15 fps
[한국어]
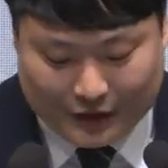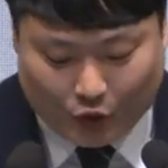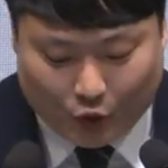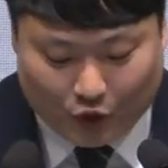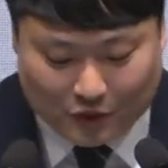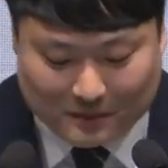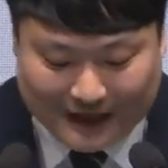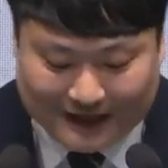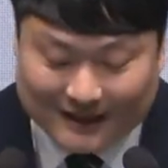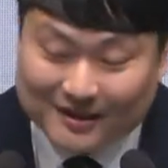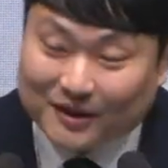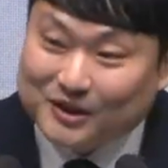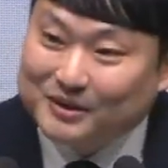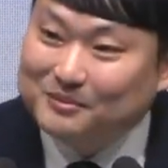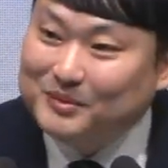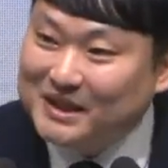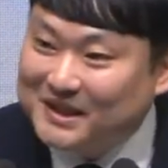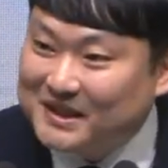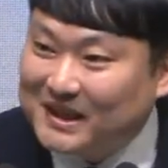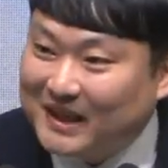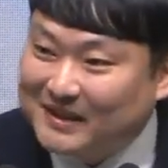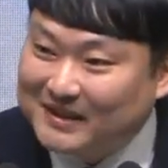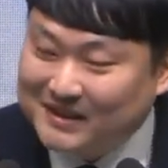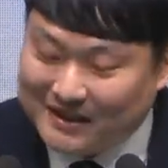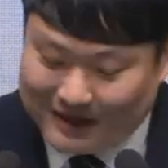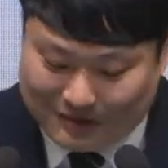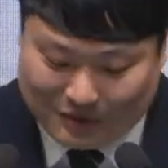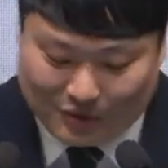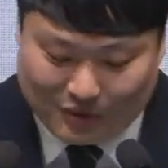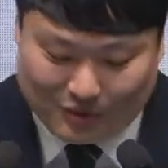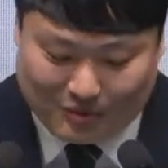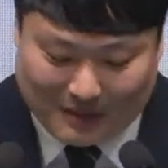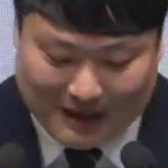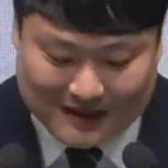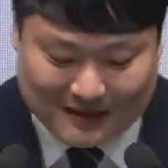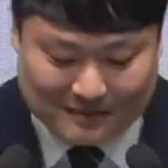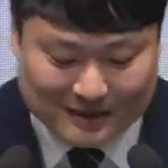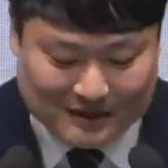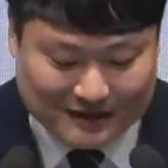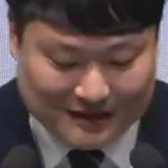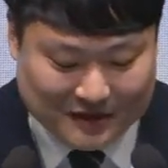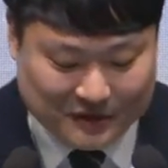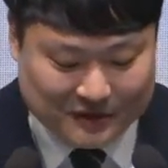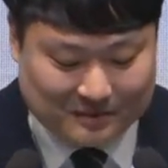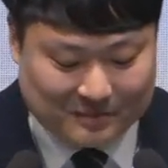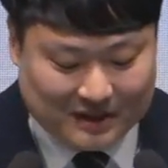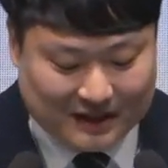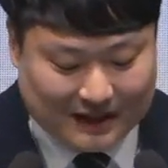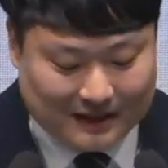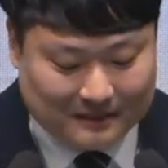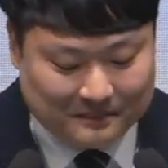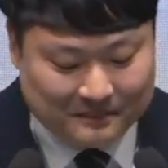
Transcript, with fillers: 손금 같은 것은 믿지 않는다고 말씀을 드렸습니다.